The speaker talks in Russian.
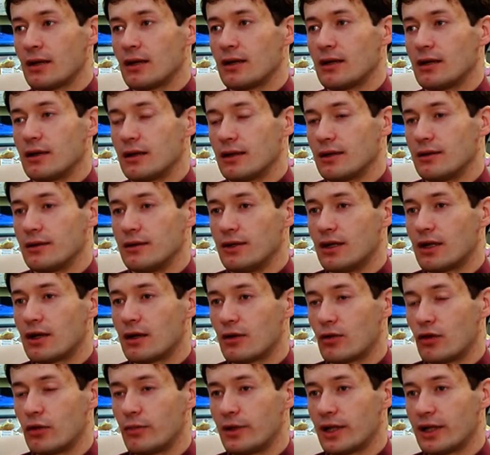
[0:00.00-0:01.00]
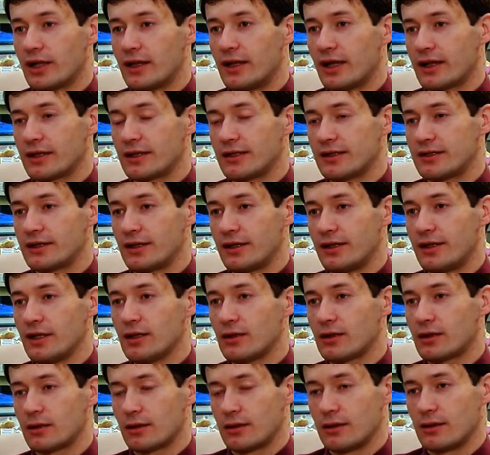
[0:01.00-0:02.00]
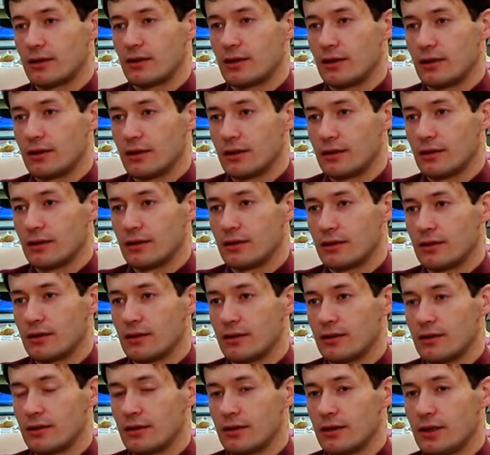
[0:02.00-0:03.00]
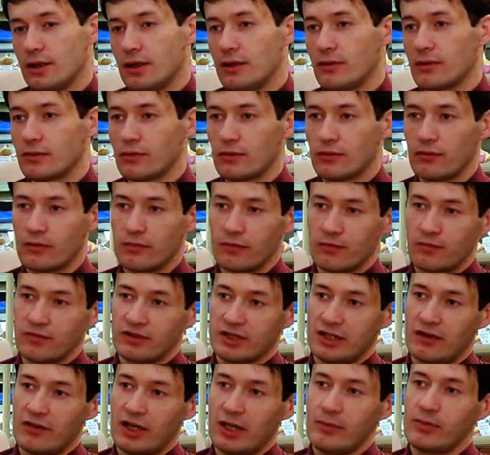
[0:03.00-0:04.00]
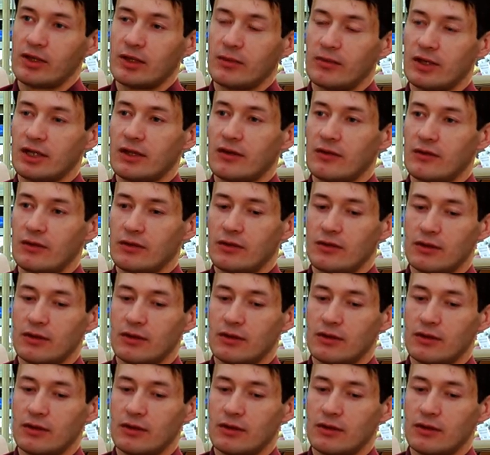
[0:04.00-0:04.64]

э, никакой благодарности нет, э, и со временем это